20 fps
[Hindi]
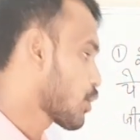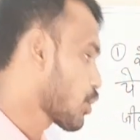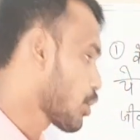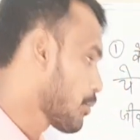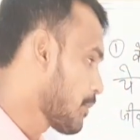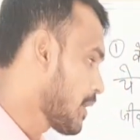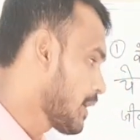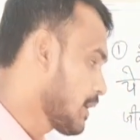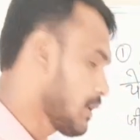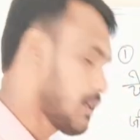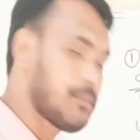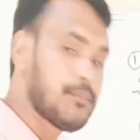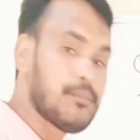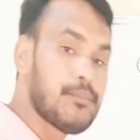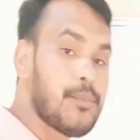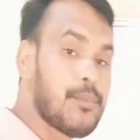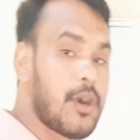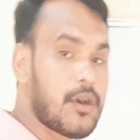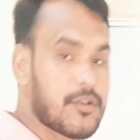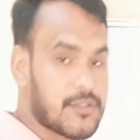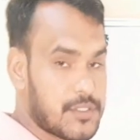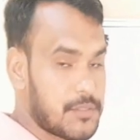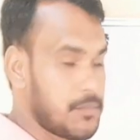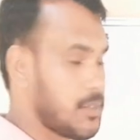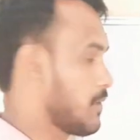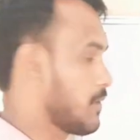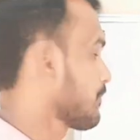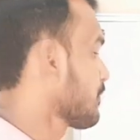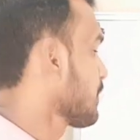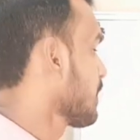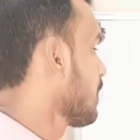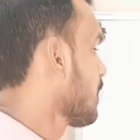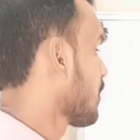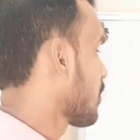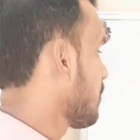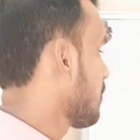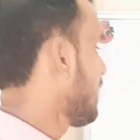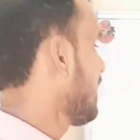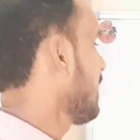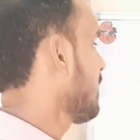कमेंट बॉक्स में
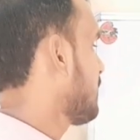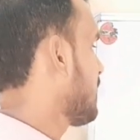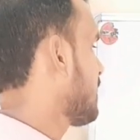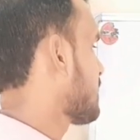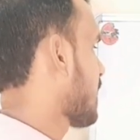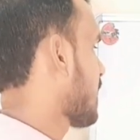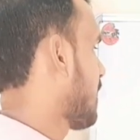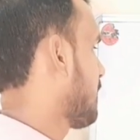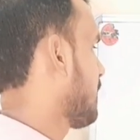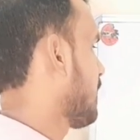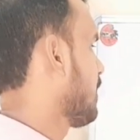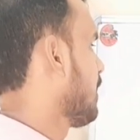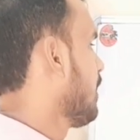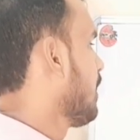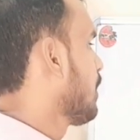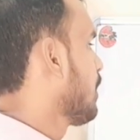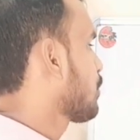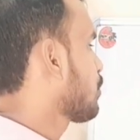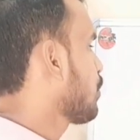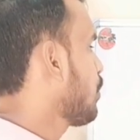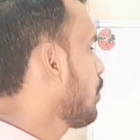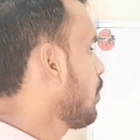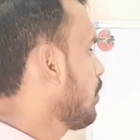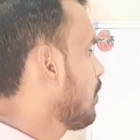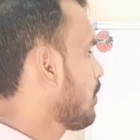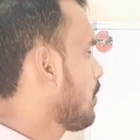कमेंट भेजा हमें तो